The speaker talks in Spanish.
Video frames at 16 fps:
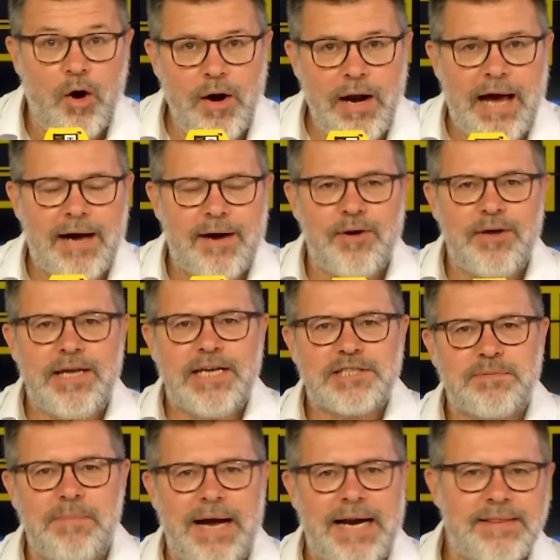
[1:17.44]
Hola, hoy
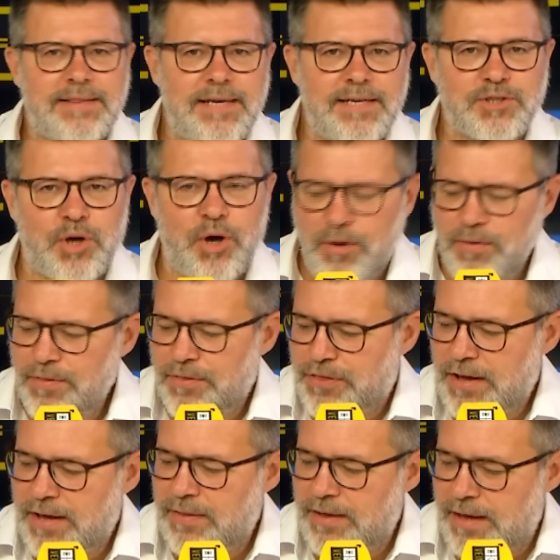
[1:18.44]
es martes
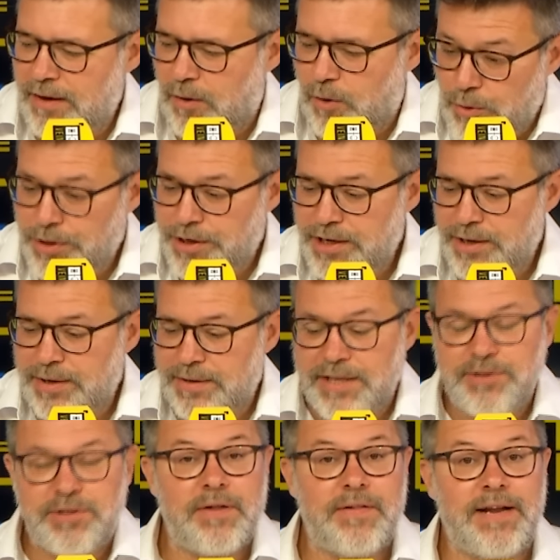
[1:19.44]
11 de junio y
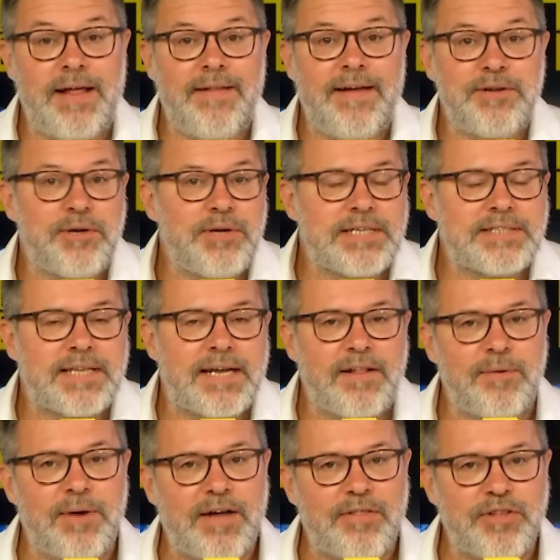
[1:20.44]
dentro de nada yo ya estaré
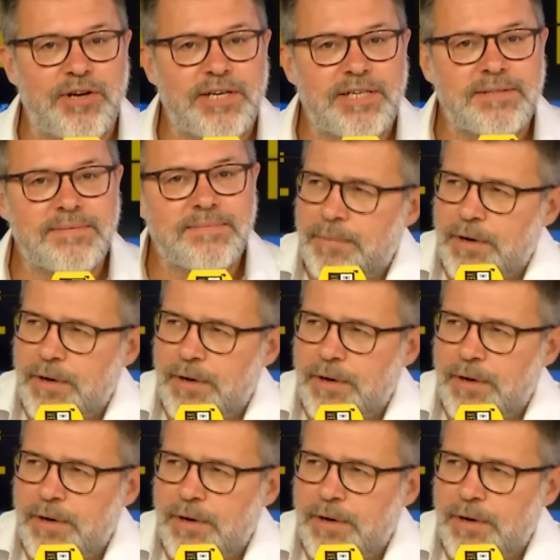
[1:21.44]
de vacaciones.